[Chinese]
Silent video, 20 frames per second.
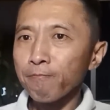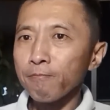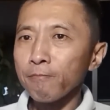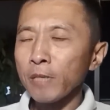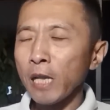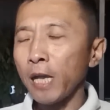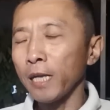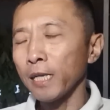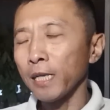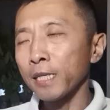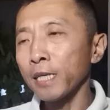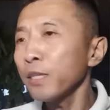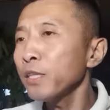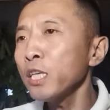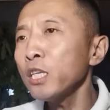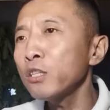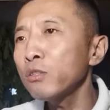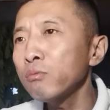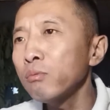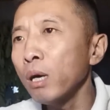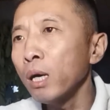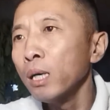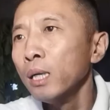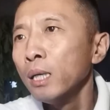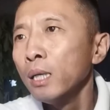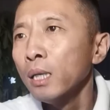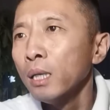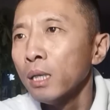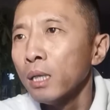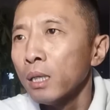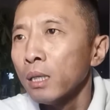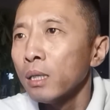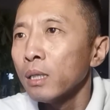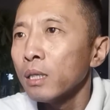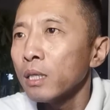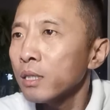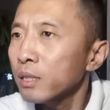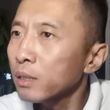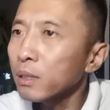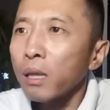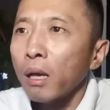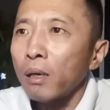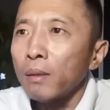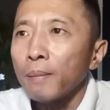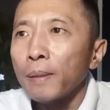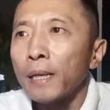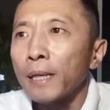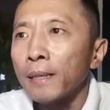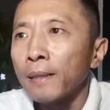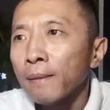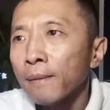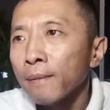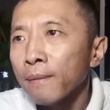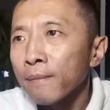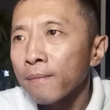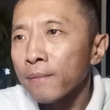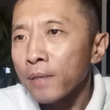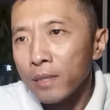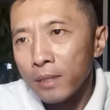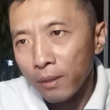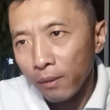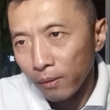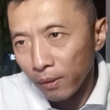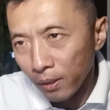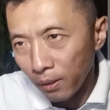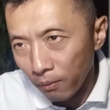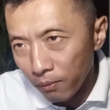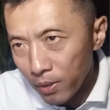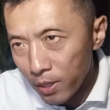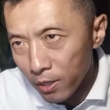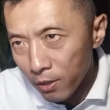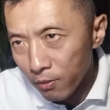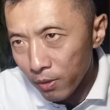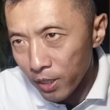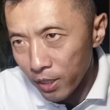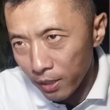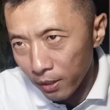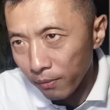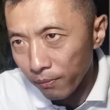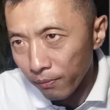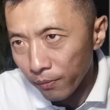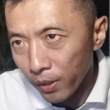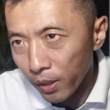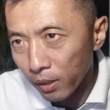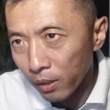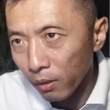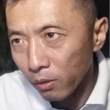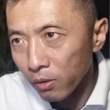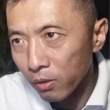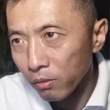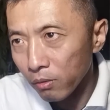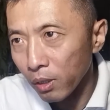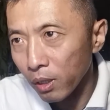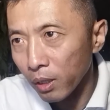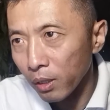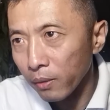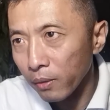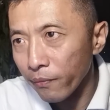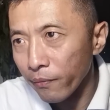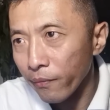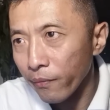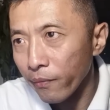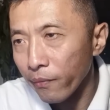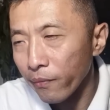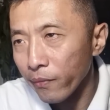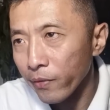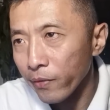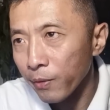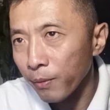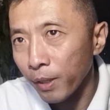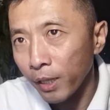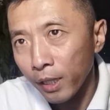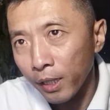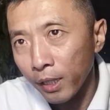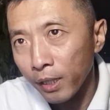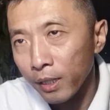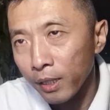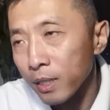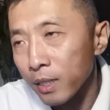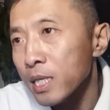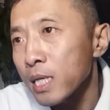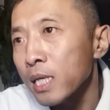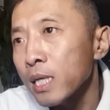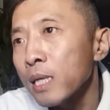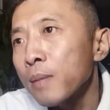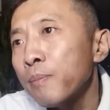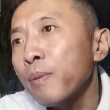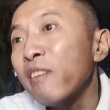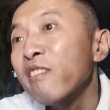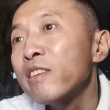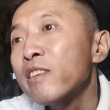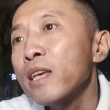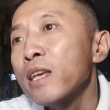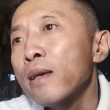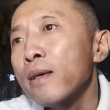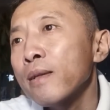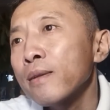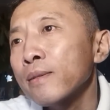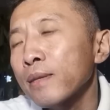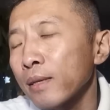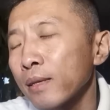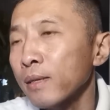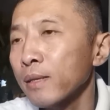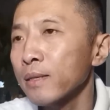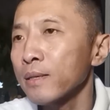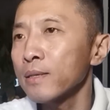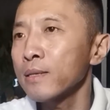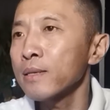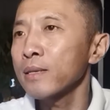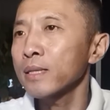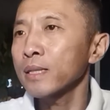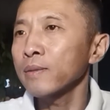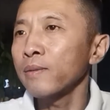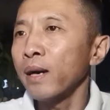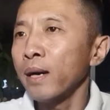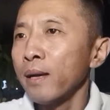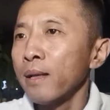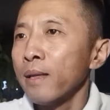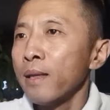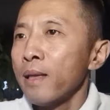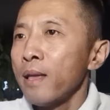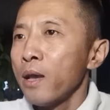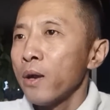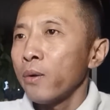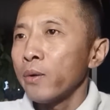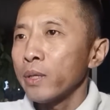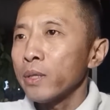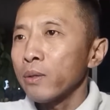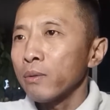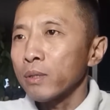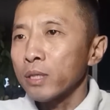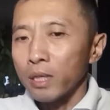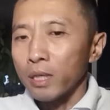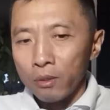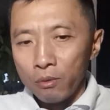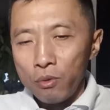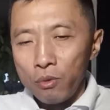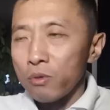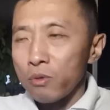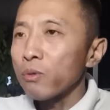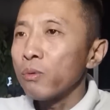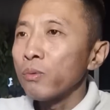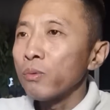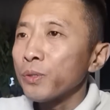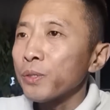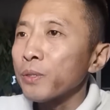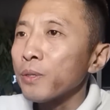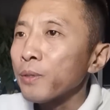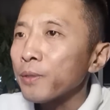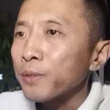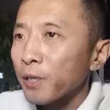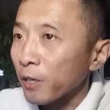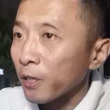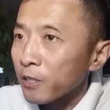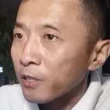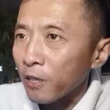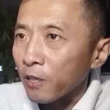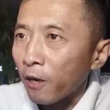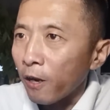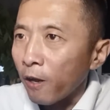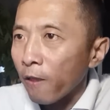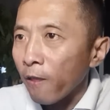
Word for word: 哎，跟他一说，死党嘛，这小子同意说行，那到时候什么八万块钱，咱俩一人四万，回头整个运输公司咱俩一起干，